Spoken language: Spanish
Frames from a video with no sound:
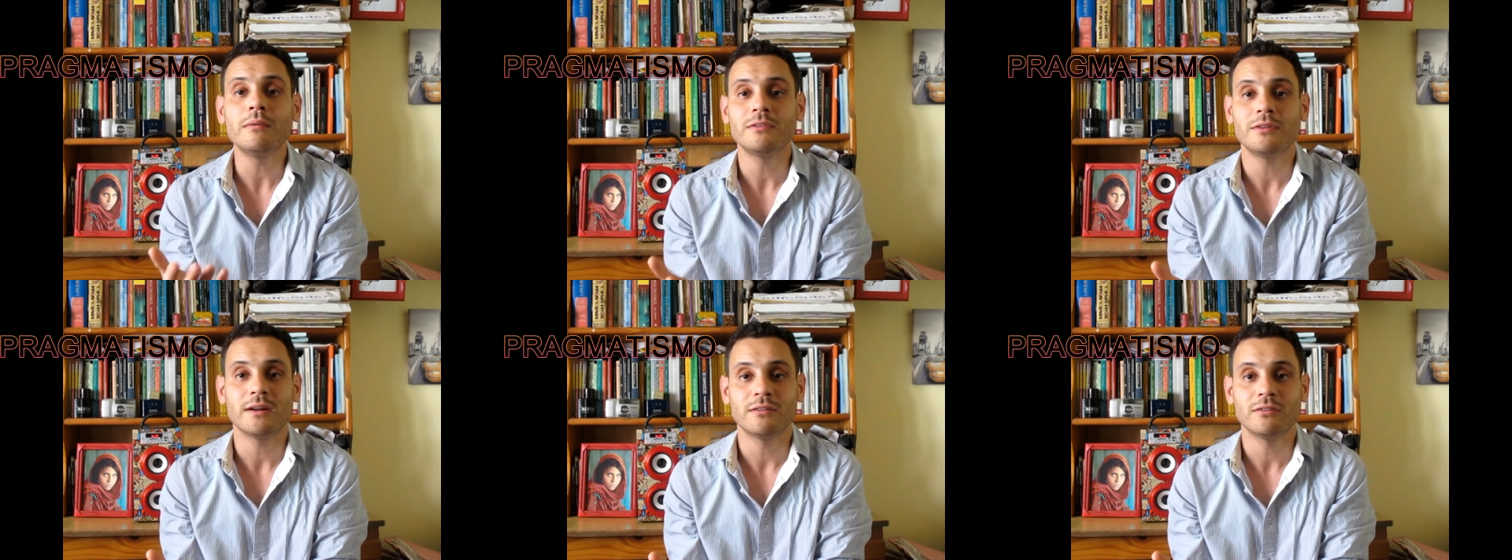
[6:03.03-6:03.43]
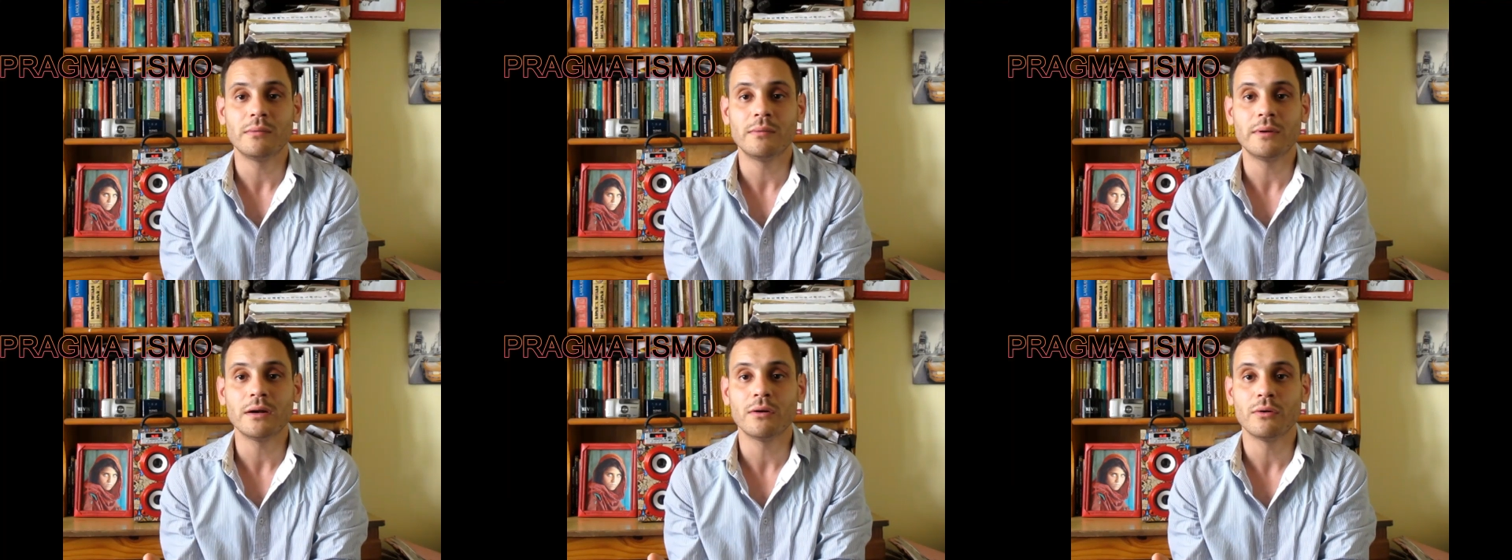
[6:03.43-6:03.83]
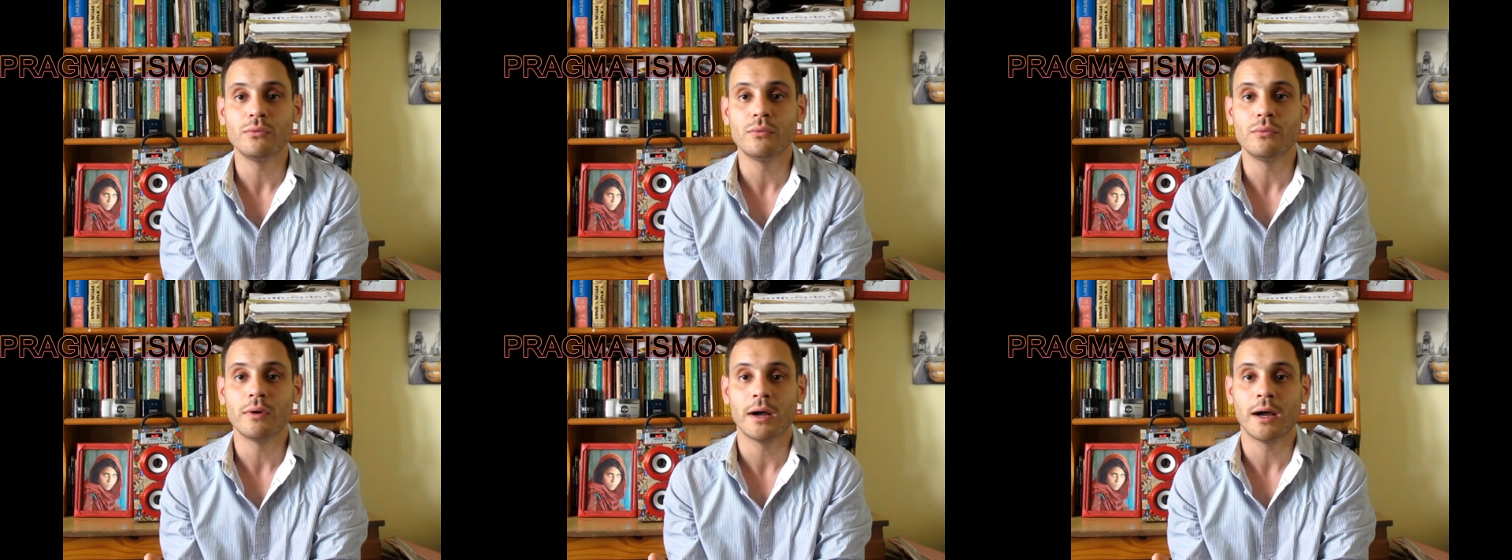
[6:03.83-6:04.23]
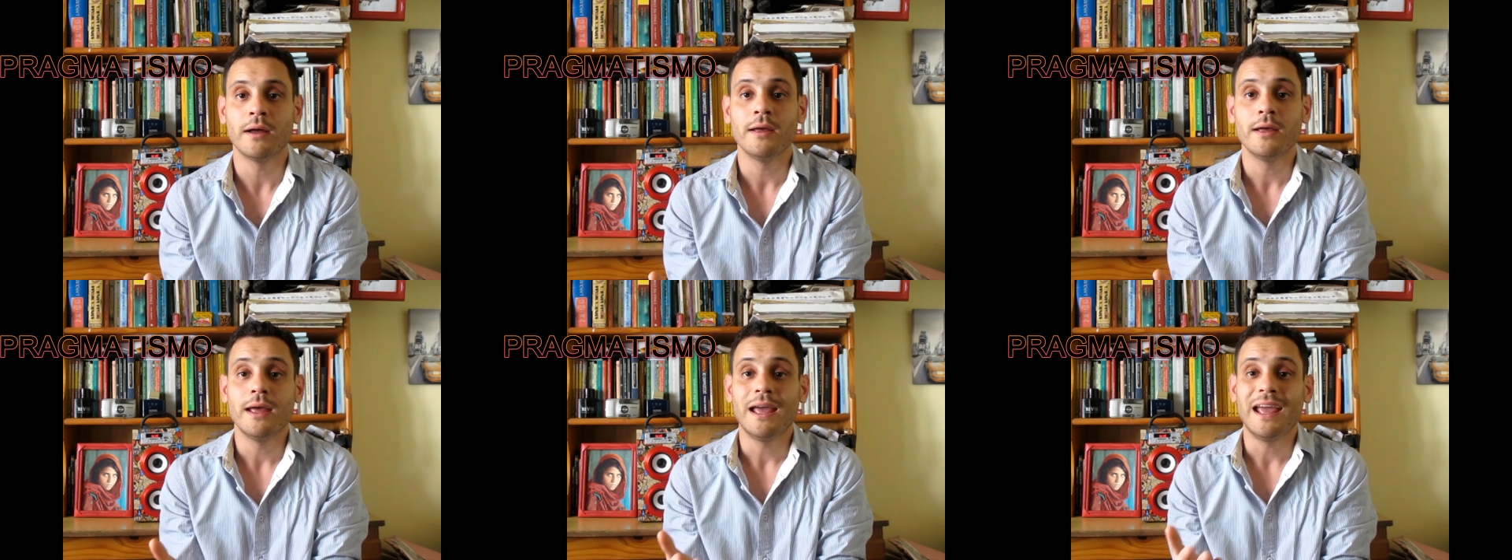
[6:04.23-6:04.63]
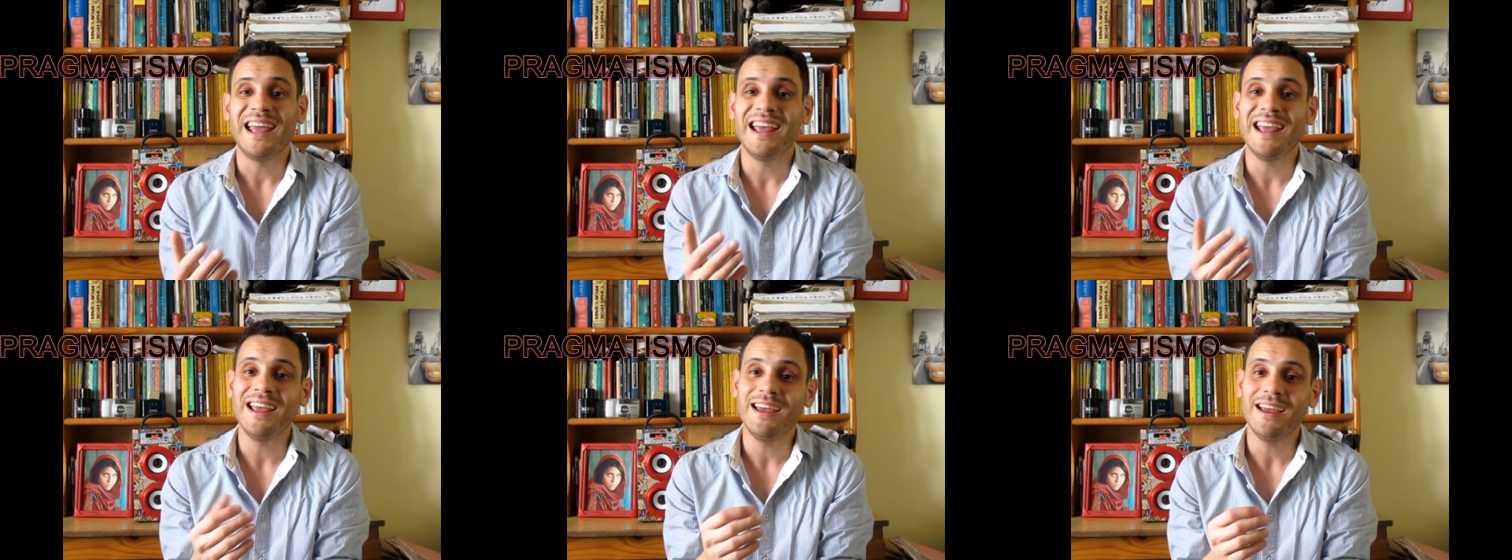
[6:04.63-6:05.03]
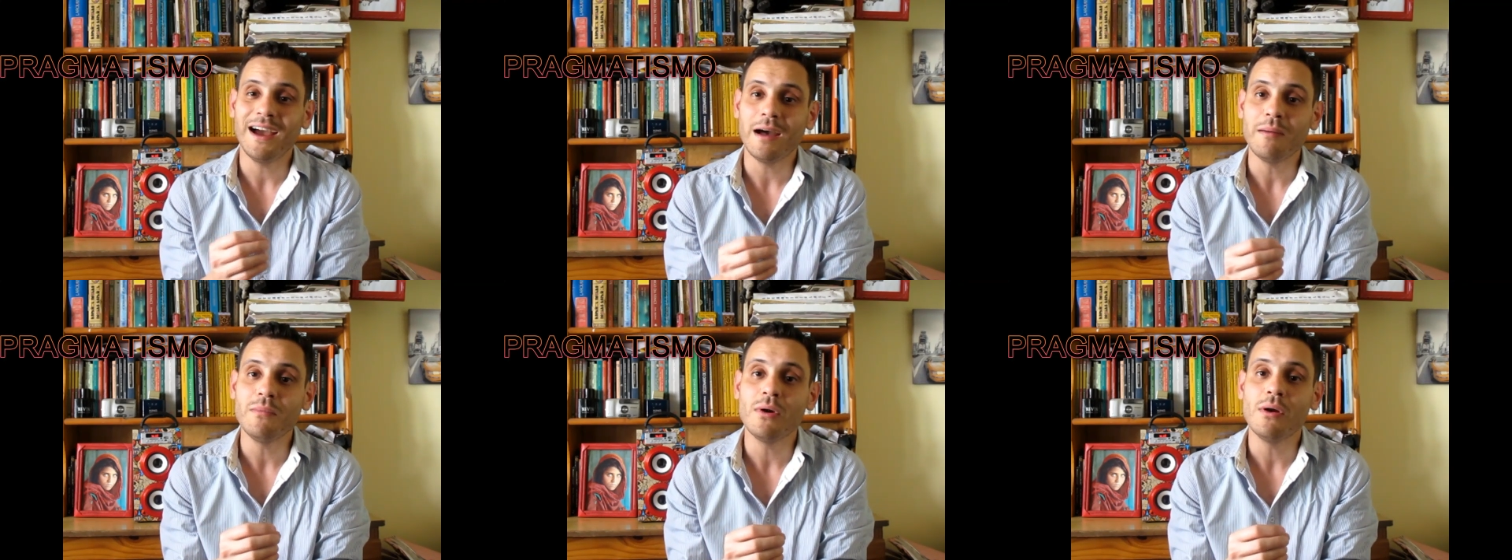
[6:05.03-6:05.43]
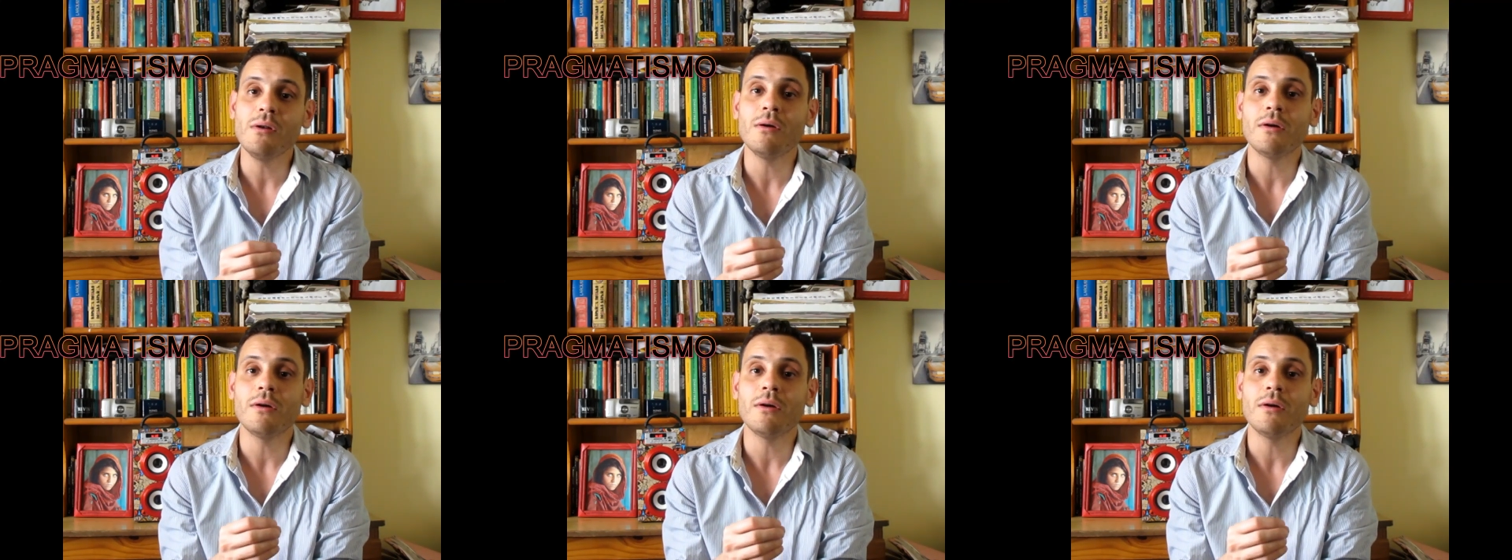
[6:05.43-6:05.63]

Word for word: vamos a resolverlo nunca. En cambio,